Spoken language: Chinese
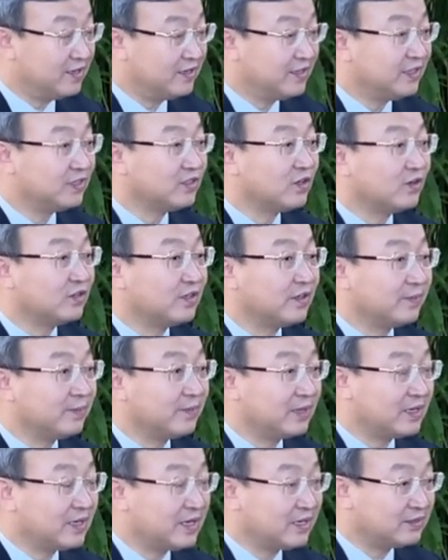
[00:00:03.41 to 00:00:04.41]
领导人
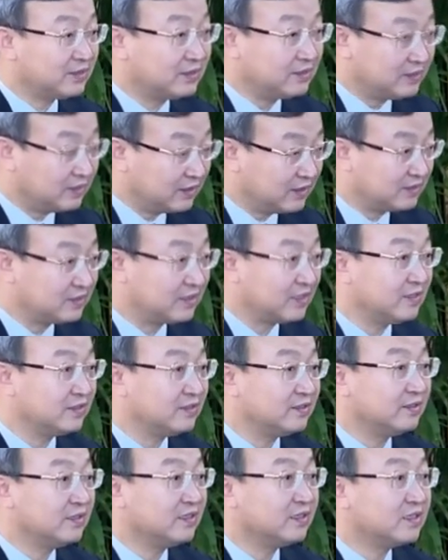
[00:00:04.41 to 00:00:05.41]
们呢责
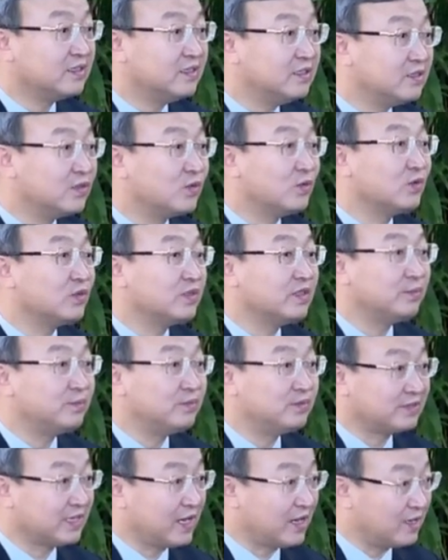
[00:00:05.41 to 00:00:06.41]
成各国的
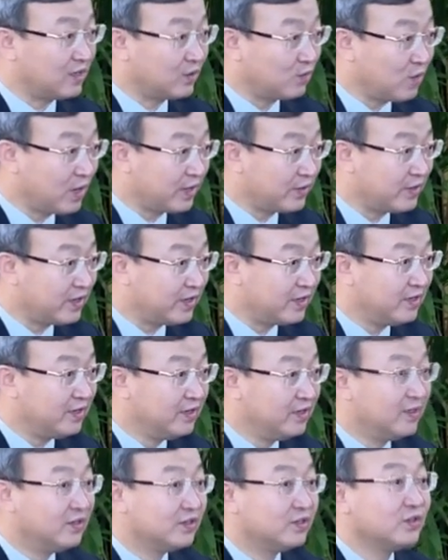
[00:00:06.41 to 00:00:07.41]
部长和官员
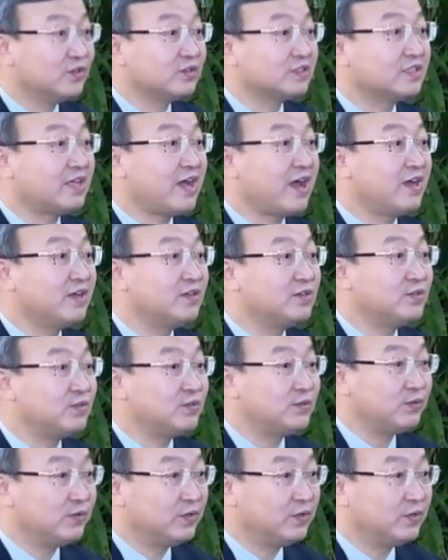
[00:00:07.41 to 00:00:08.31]
要采取